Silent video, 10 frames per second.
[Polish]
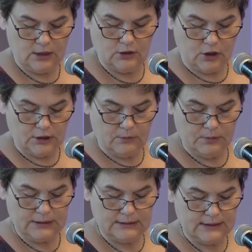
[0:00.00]
dokonał
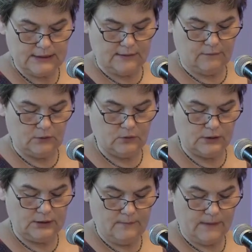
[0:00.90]
benedykcji
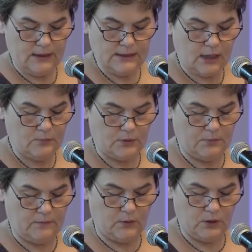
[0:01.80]
figury i
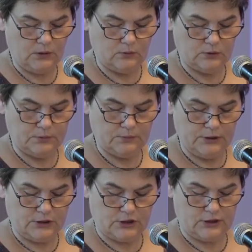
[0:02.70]
zaaprobował jej kult
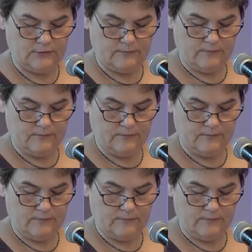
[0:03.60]
publiczny.